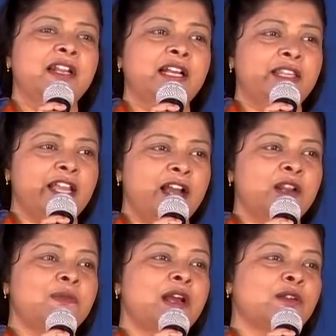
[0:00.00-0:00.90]
నా
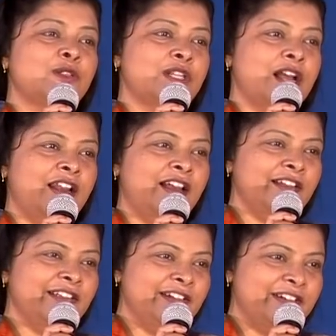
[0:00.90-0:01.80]
ధ్యానం నాకు చాలా
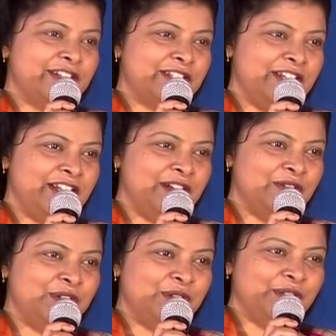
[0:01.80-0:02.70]
ఇంట్రెస్టింగ్గా
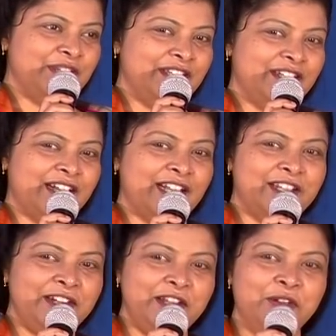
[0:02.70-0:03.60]
ఉంటుంది
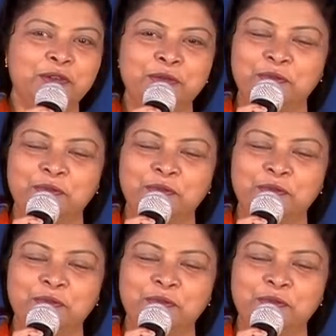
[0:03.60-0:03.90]
అదే నేను